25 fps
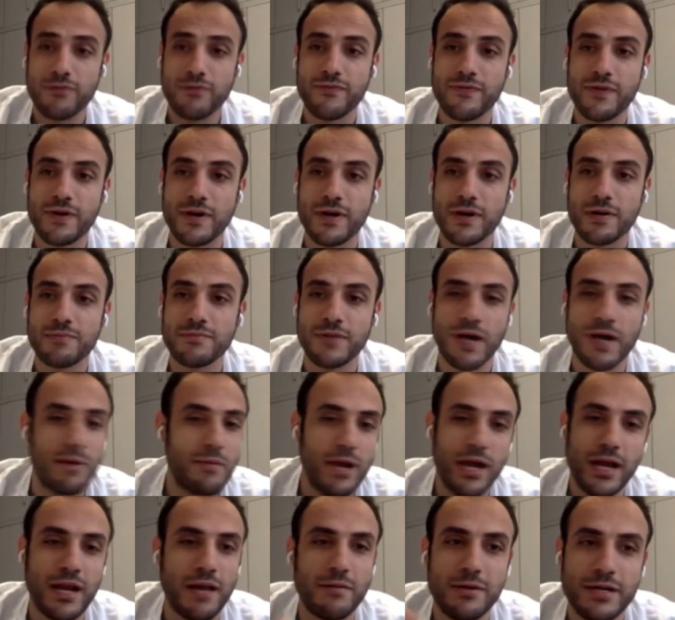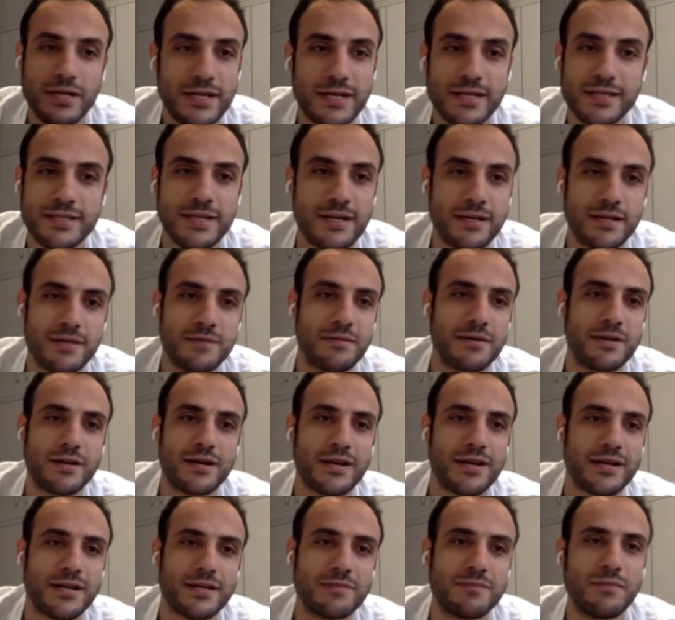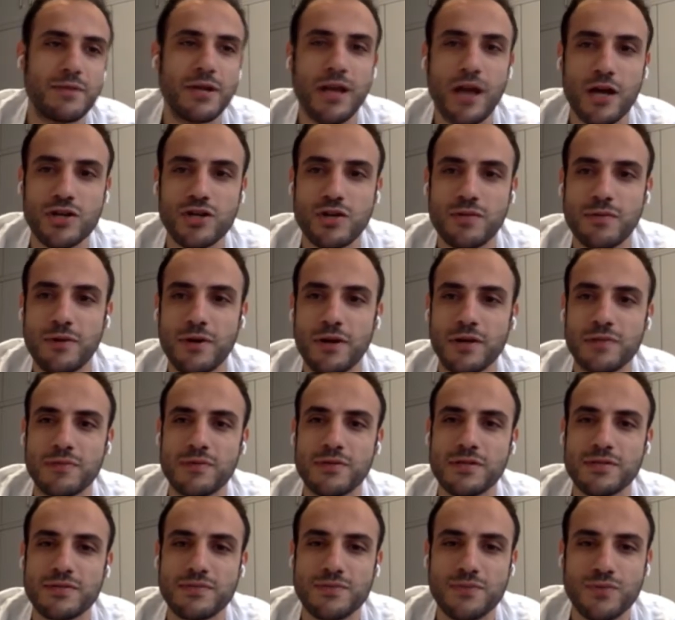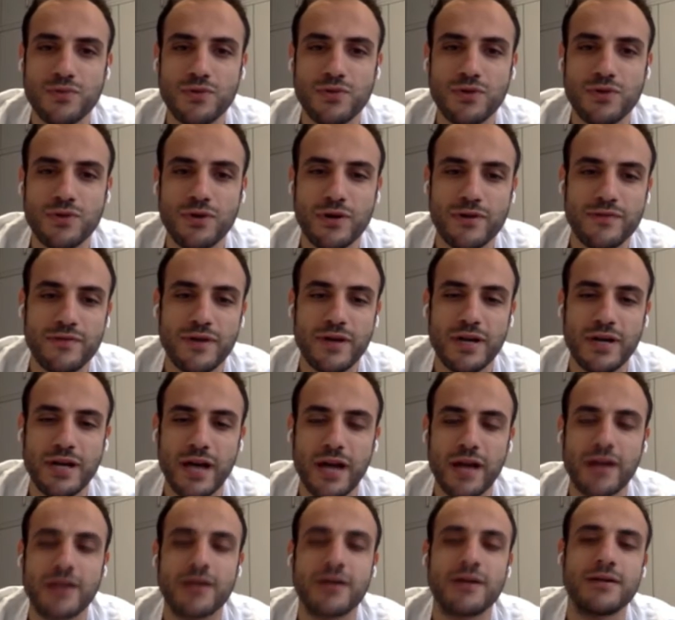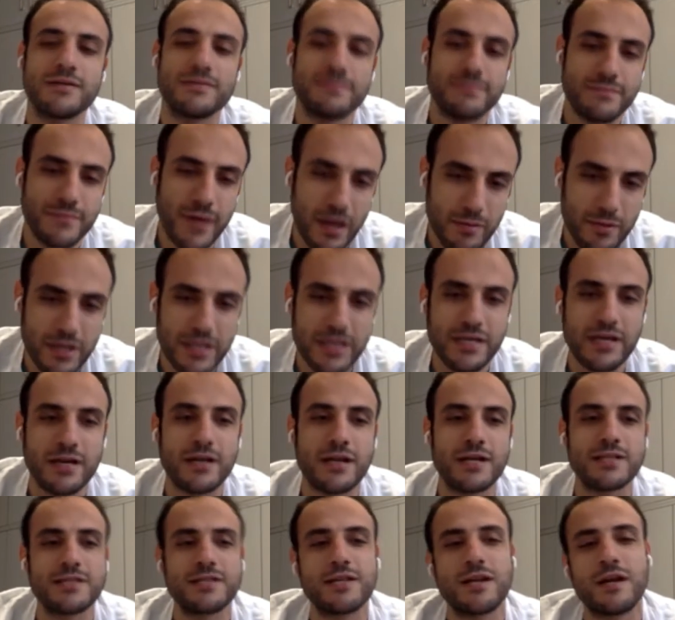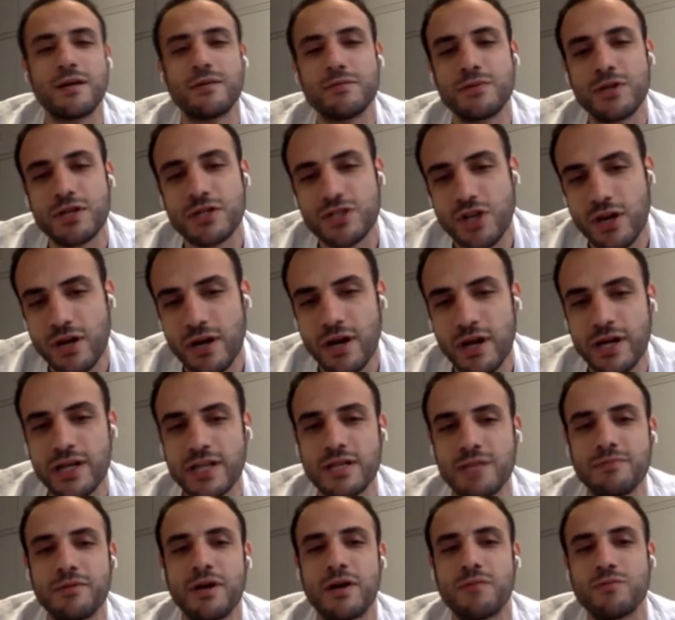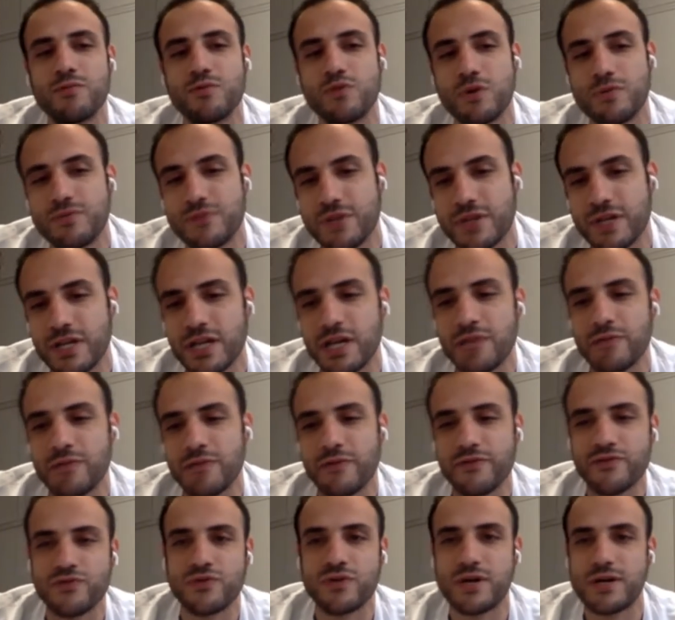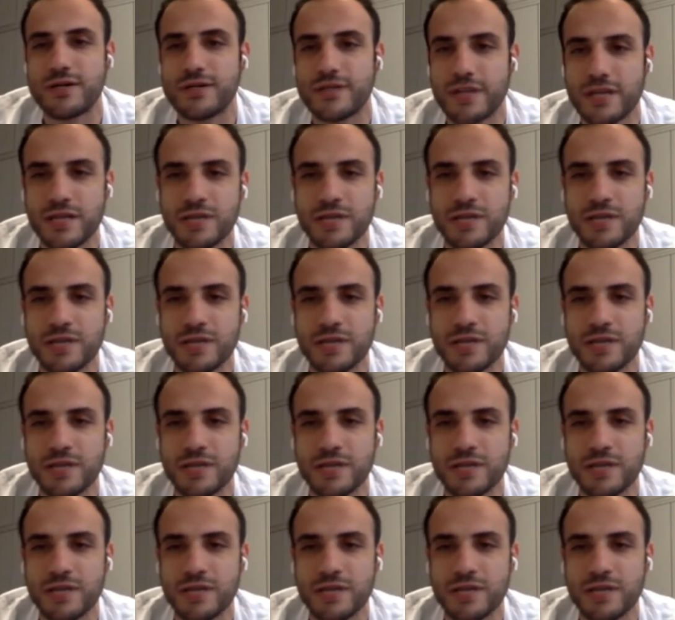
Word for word: فبنعمل هاي العمليه تقريبا يعني 8 ل 10 مرات بالاسبوع فنحن عمليا اسرع من الجراحين اللي بيعملوها بطريقه مفتوحه